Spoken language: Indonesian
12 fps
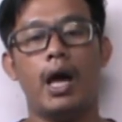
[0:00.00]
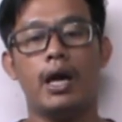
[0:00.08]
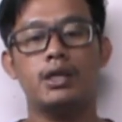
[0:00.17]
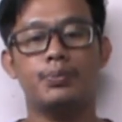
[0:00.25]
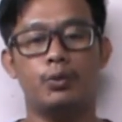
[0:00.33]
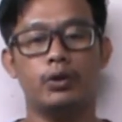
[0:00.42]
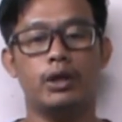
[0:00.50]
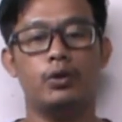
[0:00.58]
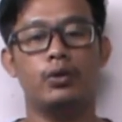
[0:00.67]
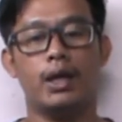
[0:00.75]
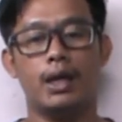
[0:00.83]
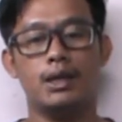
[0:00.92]
Eksput
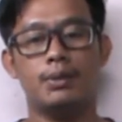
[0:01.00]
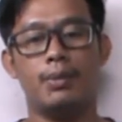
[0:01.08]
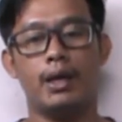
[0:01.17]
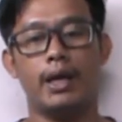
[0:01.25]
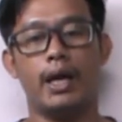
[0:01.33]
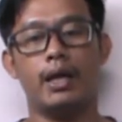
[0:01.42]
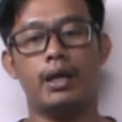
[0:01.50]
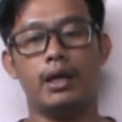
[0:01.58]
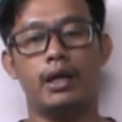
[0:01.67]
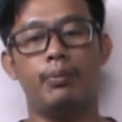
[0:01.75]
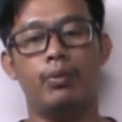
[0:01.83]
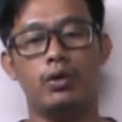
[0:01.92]
digunakan sebagai
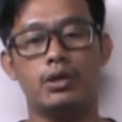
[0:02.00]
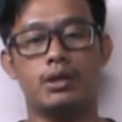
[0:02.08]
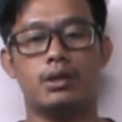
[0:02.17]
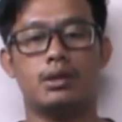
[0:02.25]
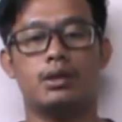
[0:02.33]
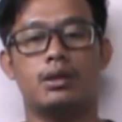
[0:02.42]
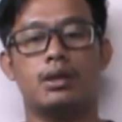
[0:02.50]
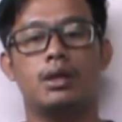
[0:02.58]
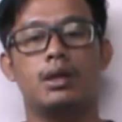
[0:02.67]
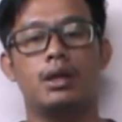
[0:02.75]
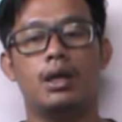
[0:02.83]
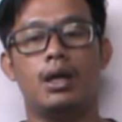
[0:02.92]
energi bos
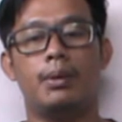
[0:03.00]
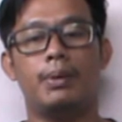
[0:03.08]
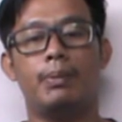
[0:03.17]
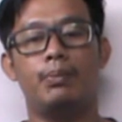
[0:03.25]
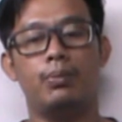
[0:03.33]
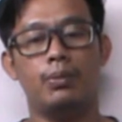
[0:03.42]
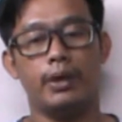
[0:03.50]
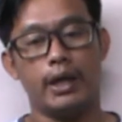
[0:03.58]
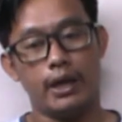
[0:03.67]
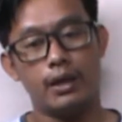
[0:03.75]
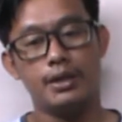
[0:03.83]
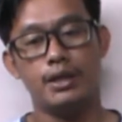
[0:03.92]
apa
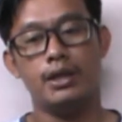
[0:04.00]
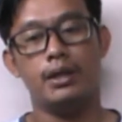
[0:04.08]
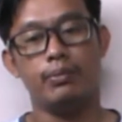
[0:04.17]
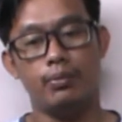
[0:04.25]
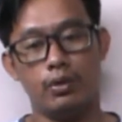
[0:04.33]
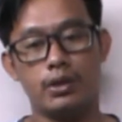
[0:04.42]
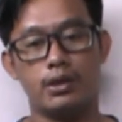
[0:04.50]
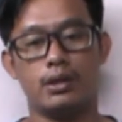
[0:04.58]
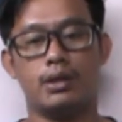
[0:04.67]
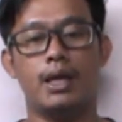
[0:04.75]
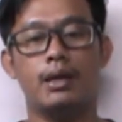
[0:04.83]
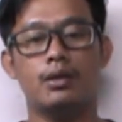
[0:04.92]
energi
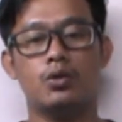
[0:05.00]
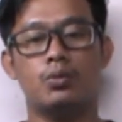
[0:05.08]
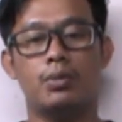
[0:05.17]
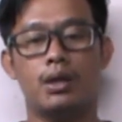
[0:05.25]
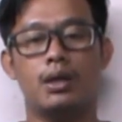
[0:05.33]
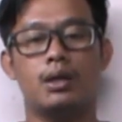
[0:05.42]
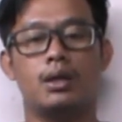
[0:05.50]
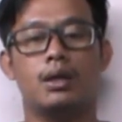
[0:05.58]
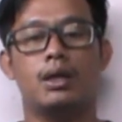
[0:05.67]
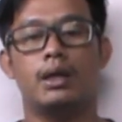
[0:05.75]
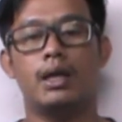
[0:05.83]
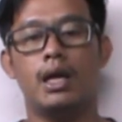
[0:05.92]
bos dan sumber
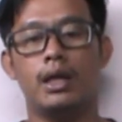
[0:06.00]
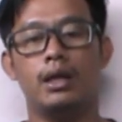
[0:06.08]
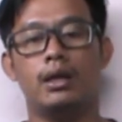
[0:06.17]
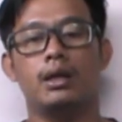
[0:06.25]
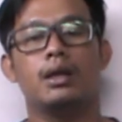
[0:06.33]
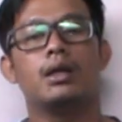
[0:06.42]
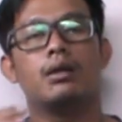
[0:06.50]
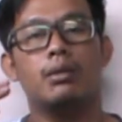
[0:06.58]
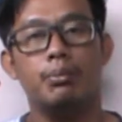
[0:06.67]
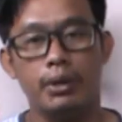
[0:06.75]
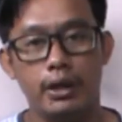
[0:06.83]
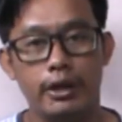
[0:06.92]
dari
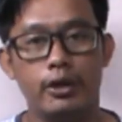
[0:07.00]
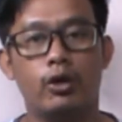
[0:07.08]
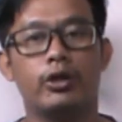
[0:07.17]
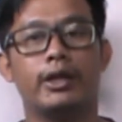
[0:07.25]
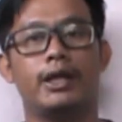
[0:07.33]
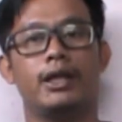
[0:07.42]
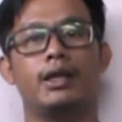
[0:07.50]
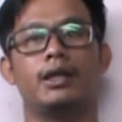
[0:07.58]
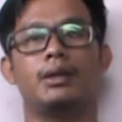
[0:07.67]
biotin nih